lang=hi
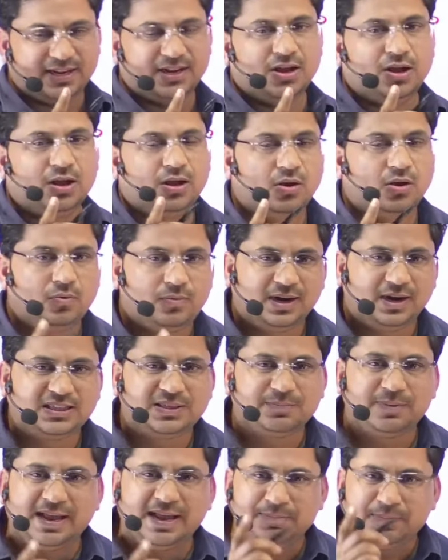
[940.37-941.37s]
है
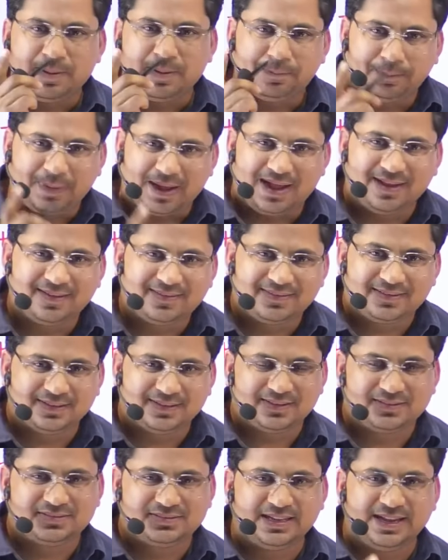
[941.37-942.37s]
वर्तमान में पांच
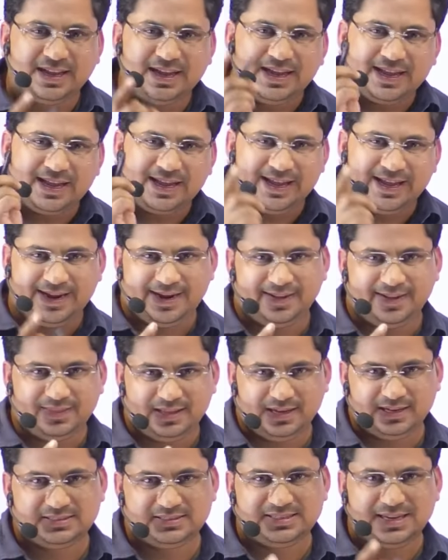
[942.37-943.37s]
सदस्य हैं एक
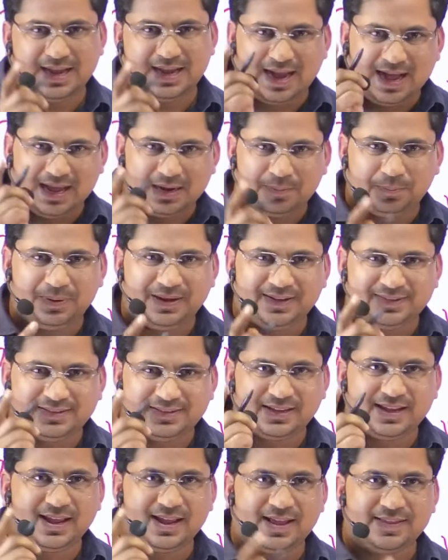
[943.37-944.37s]
अध्यक्ष है
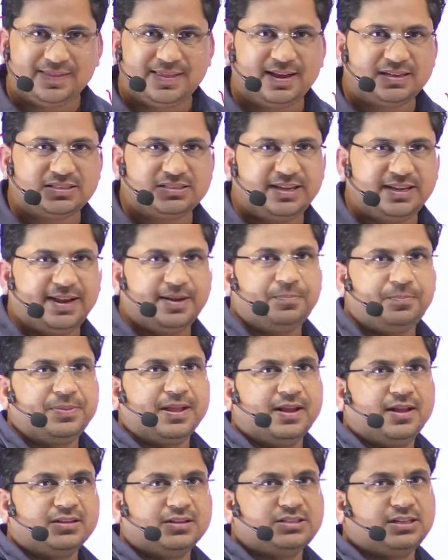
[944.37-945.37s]
आरपीएससी के अध्यक्ष हैं
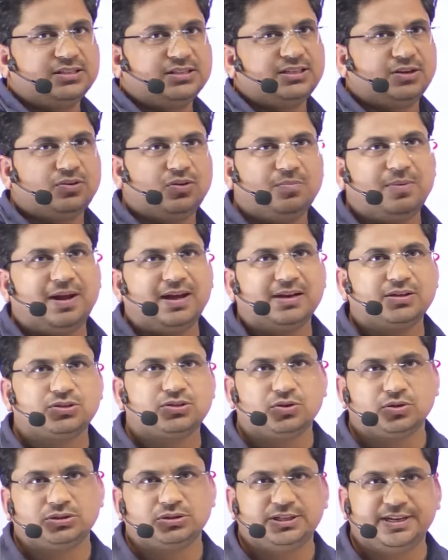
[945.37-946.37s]
संजय कुमार
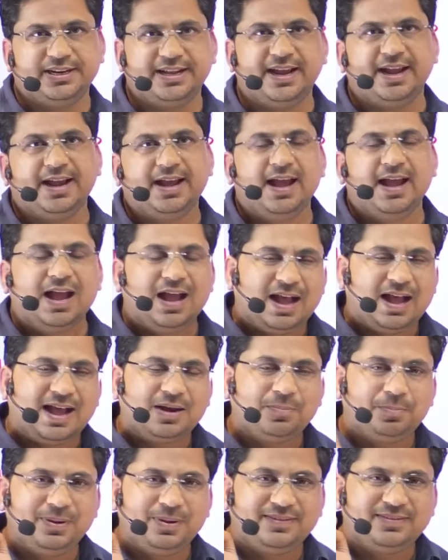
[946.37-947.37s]
श्रोत्रिय
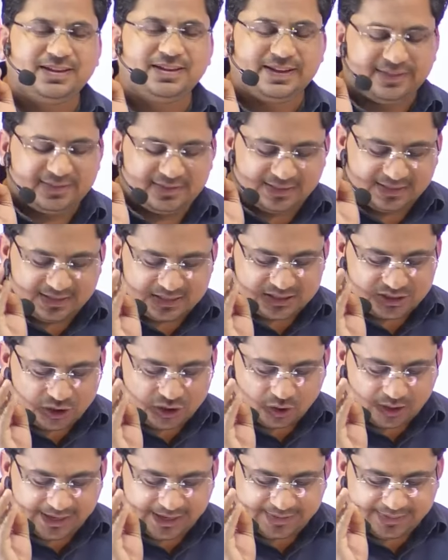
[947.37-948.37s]
आरपीएससी के
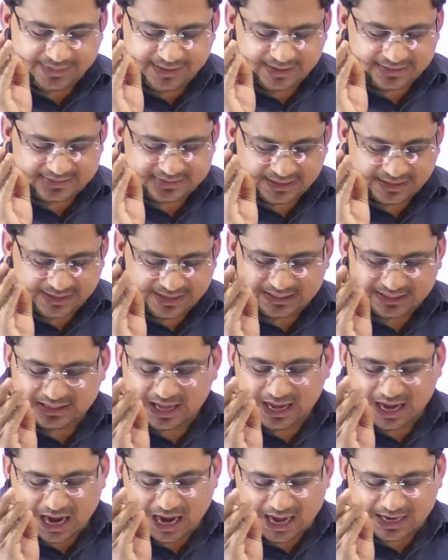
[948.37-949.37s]
सदस्यों के अंदर
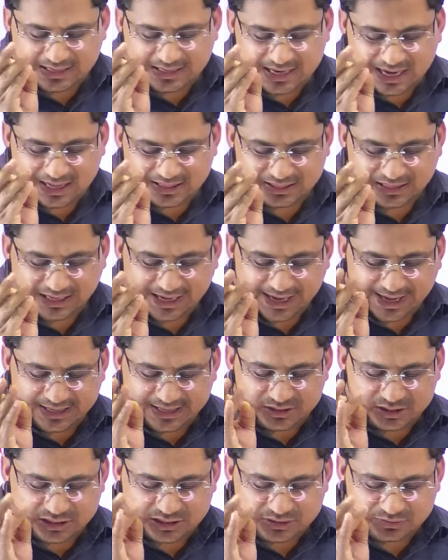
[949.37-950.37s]
संगीता आर्य आती
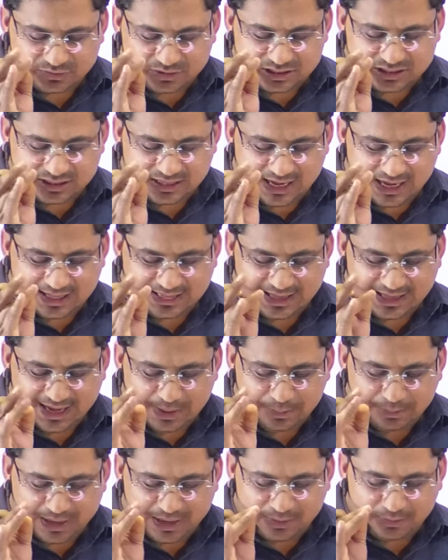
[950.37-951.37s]
है जसवंत सिंह आते
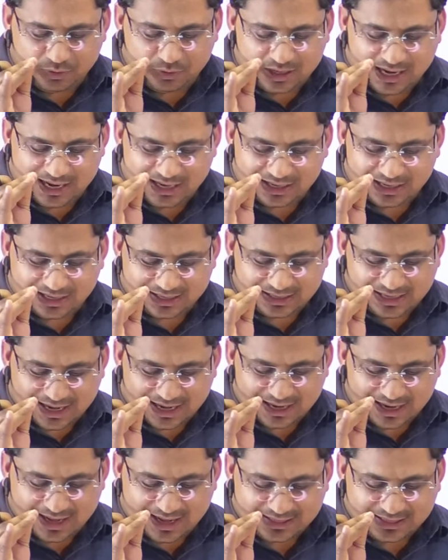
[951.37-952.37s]
हैं बाबूलाल
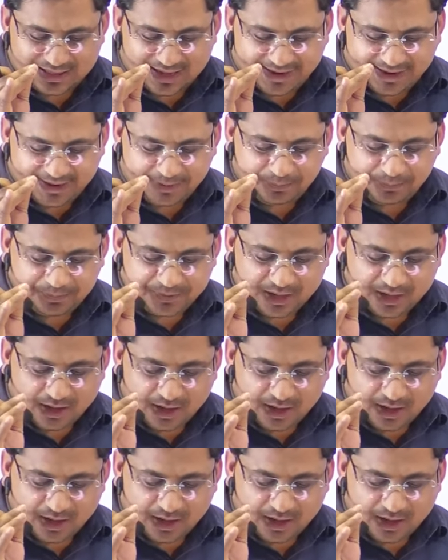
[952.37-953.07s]
कटारा आता है